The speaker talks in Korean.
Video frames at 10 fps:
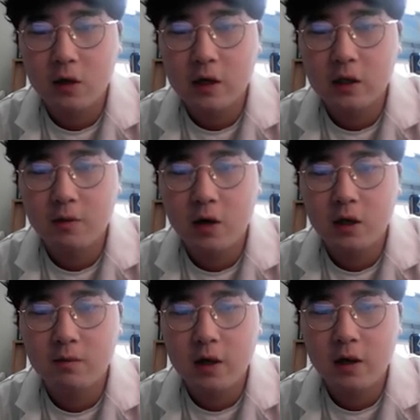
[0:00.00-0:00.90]

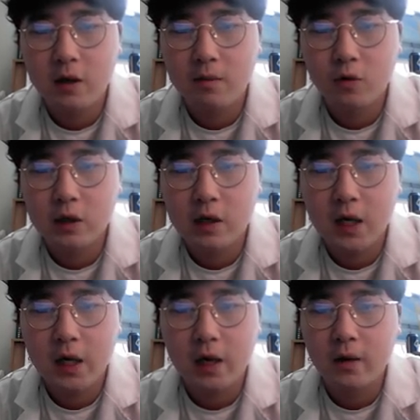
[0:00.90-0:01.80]
깍지벌레지만 목재를
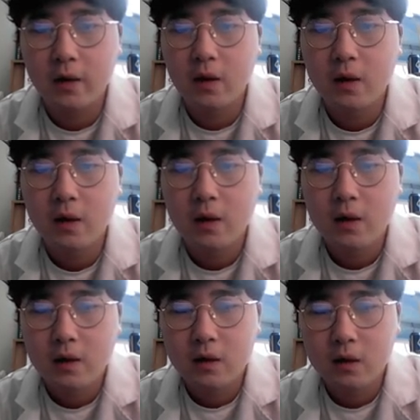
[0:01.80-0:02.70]
가해하는
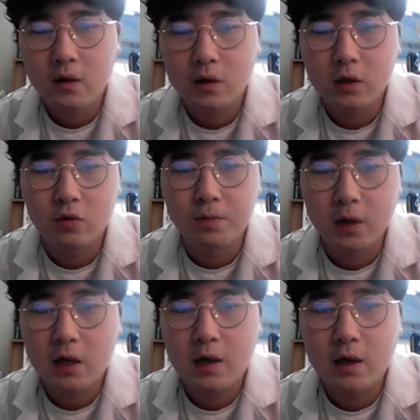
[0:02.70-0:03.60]
그런
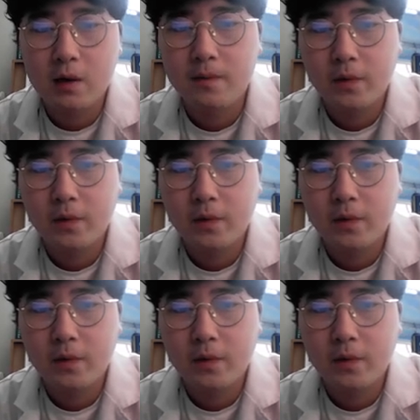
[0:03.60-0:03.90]
친구입니다.